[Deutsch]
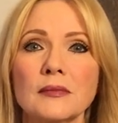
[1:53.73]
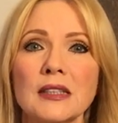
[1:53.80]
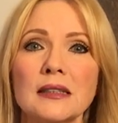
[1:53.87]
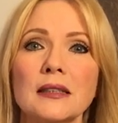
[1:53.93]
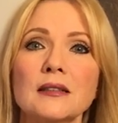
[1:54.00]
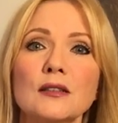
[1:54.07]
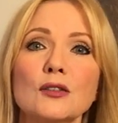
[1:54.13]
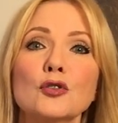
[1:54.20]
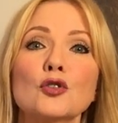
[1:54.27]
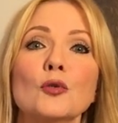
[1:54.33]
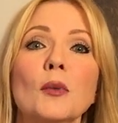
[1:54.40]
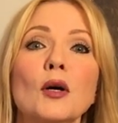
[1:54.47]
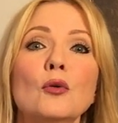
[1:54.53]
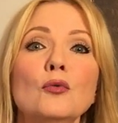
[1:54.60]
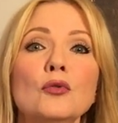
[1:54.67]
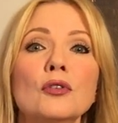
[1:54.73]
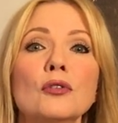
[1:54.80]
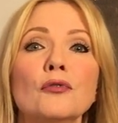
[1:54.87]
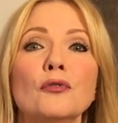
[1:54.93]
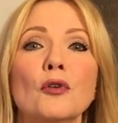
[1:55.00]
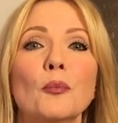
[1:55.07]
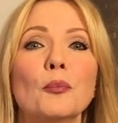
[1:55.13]
Das ist schon mal gut
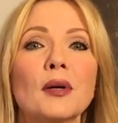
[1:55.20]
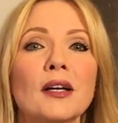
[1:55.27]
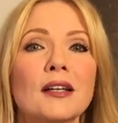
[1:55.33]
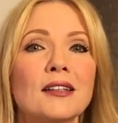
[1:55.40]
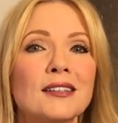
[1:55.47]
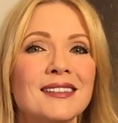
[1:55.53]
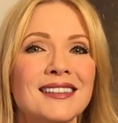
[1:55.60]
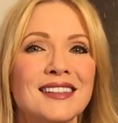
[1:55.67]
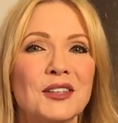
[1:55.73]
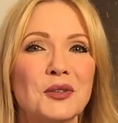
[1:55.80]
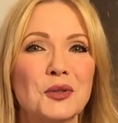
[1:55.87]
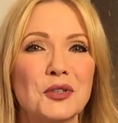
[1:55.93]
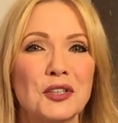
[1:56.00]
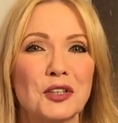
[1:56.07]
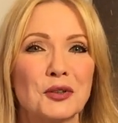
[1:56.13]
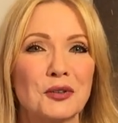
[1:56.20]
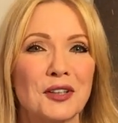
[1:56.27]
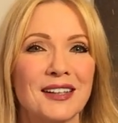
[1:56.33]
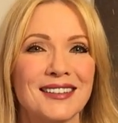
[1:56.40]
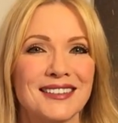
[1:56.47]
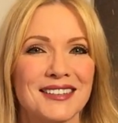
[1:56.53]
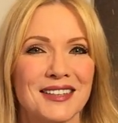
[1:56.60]
für prickelnde Erotik und
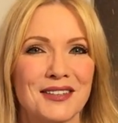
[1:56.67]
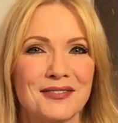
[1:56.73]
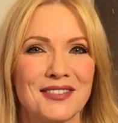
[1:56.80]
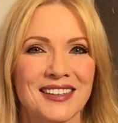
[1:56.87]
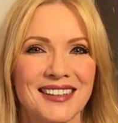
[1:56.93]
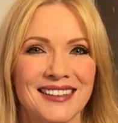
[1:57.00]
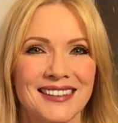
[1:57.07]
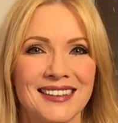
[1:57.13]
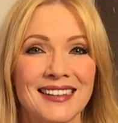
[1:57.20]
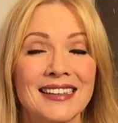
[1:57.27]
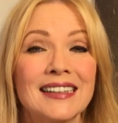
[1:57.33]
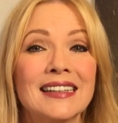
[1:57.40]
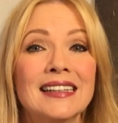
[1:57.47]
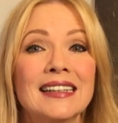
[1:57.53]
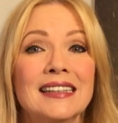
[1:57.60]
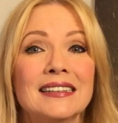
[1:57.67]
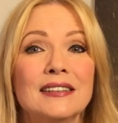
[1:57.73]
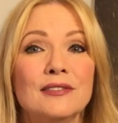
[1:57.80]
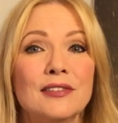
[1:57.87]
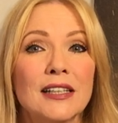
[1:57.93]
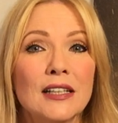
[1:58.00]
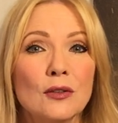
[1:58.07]
heiße Affären.
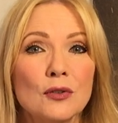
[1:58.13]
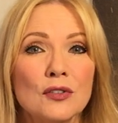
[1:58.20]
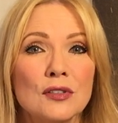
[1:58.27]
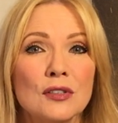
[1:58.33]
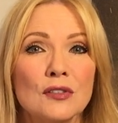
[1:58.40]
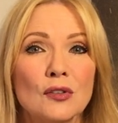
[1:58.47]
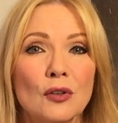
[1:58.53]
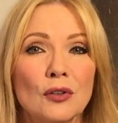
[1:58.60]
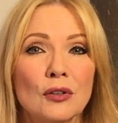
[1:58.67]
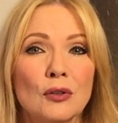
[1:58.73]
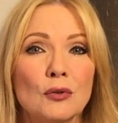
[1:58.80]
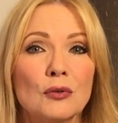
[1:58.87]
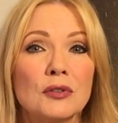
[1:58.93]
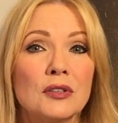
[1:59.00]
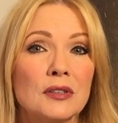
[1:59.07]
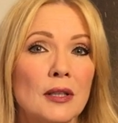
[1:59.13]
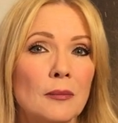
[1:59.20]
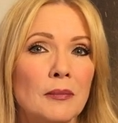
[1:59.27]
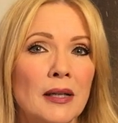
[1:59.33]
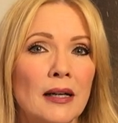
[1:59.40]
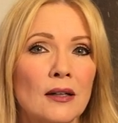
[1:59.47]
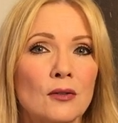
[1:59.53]
Die Venus, die Sonne und der
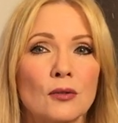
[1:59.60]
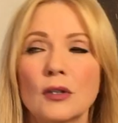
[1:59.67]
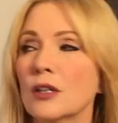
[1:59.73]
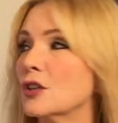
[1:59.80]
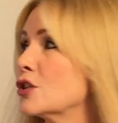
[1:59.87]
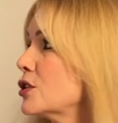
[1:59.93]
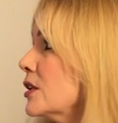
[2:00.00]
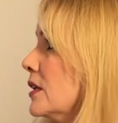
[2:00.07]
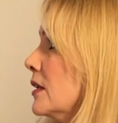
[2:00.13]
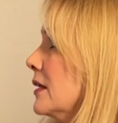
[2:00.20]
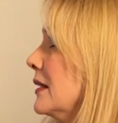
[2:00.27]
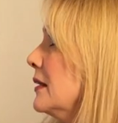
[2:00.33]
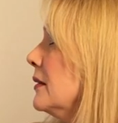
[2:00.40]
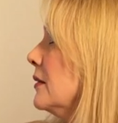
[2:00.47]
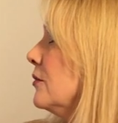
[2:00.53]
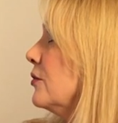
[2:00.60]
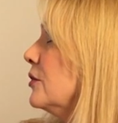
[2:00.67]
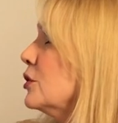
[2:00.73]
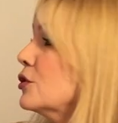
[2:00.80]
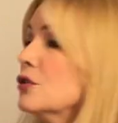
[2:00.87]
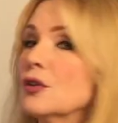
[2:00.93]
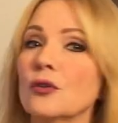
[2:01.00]
Merkur stehen in den
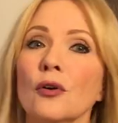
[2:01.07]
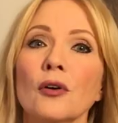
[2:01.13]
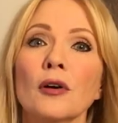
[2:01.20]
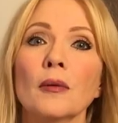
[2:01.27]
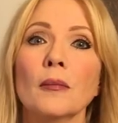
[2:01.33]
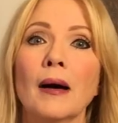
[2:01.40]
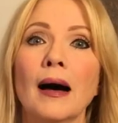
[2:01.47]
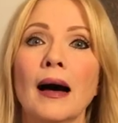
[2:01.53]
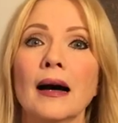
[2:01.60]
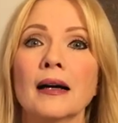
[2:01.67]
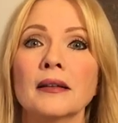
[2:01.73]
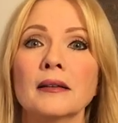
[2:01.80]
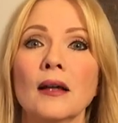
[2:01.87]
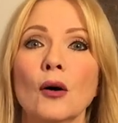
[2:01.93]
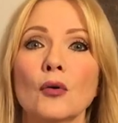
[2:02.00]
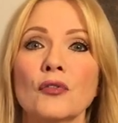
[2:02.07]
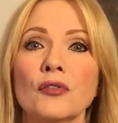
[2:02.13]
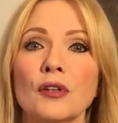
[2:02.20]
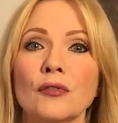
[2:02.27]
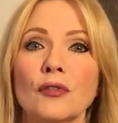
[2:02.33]
Fischen in eurem achten Haus der